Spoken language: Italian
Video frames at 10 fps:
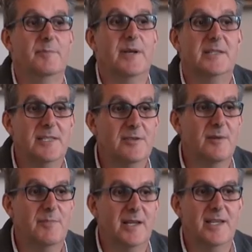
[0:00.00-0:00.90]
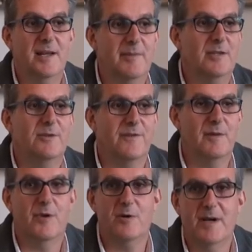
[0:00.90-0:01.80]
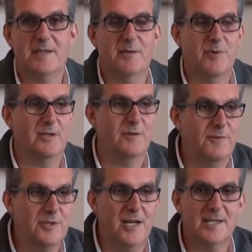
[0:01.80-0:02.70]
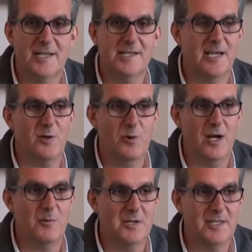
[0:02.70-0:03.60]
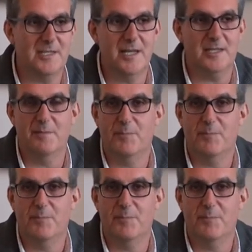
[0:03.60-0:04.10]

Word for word: persino al banchinamento fra Molo Massimo e Alto Fondale, senza il quale quest'estate il